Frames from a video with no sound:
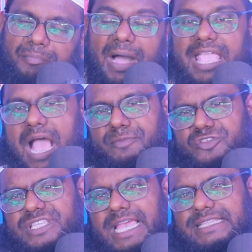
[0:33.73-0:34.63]
ভাই
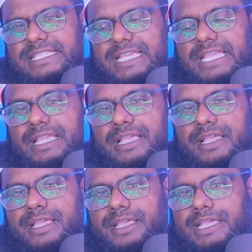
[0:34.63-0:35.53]
আবু সাইদকে
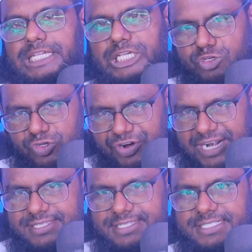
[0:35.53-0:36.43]

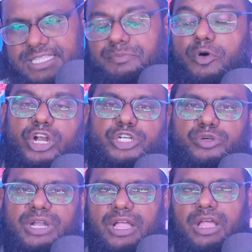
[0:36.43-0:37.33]
ইউনিভার্সিটিতে
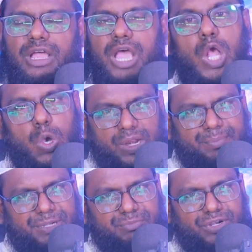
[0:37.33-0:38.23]
পড়াশোনা
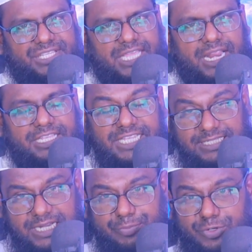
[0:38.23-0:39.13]
করাবেন বলে যারা
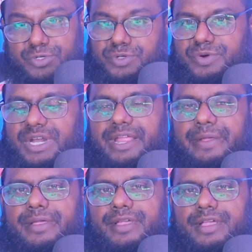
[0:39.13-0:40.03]
ইচ্ছা পোষণ করে
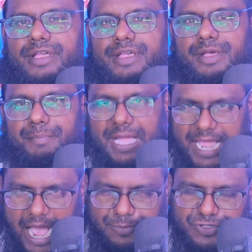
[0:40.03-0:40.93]

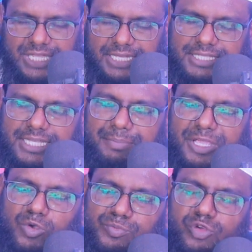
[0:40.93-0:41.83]
ভাই আবু সাইদকে
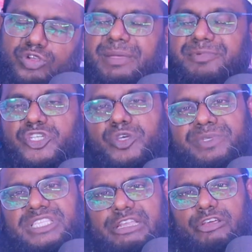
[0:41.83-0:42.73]
বেগম রোকেয়া
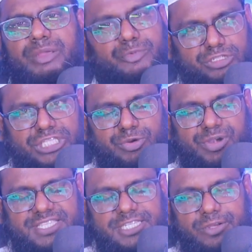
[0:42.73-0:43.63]
বিশ্ববিদ্যালয়ে ভর্তি
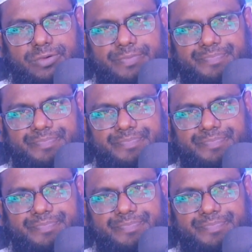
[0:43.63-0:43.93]
করেছিল